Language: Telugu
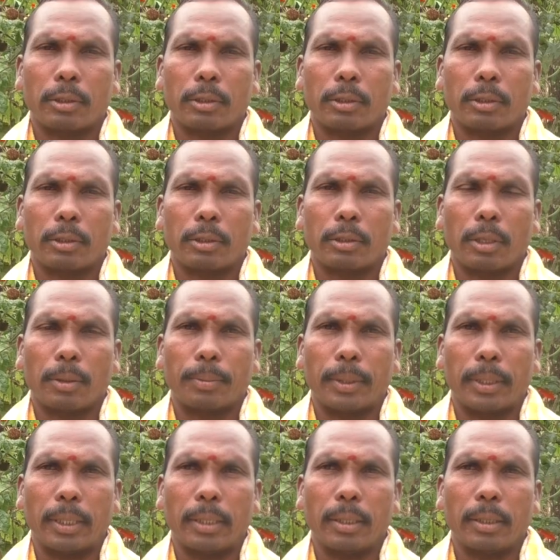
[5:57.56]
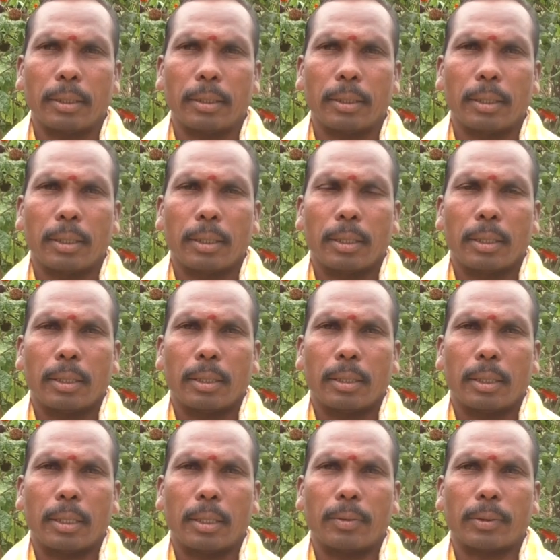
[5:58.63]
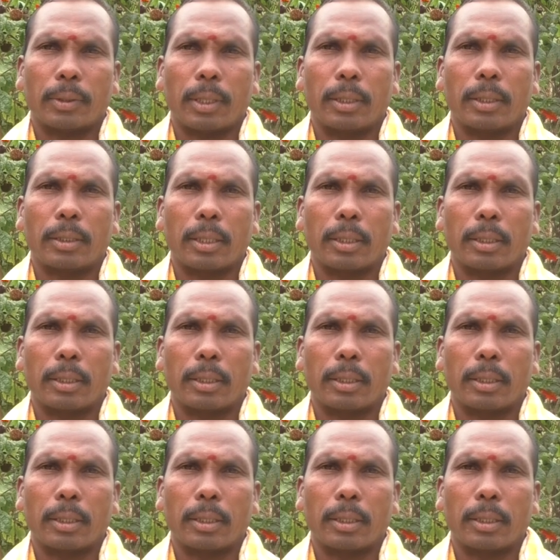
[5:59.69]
పప్పు దినుసుల పిండి రెండు వందల లీటర్ల